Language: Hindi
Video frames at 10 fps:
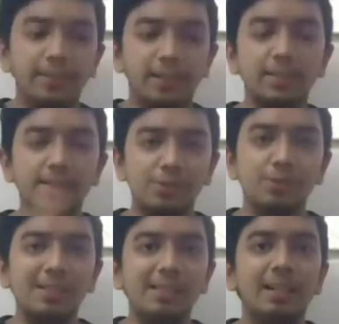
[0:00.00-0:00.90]
एक जगह से
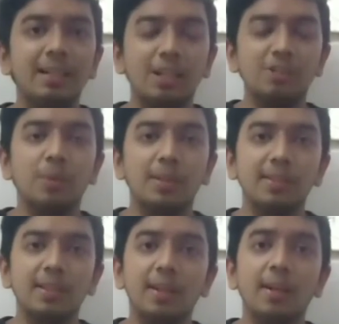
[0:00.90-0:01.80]
दूसरी जगह
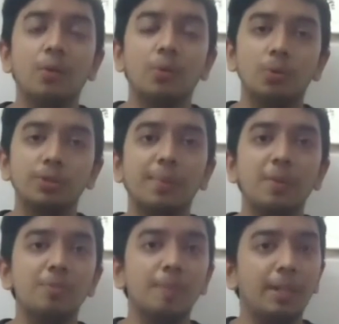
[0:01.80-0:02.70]
ट्रांसपोर्टेशन करना हो तो उसके
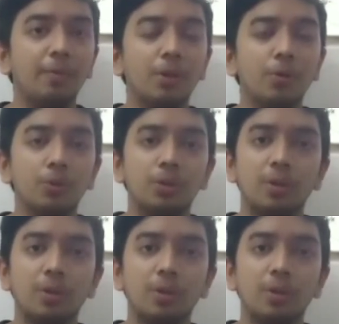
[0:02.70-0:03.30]
बीच में रिवर हो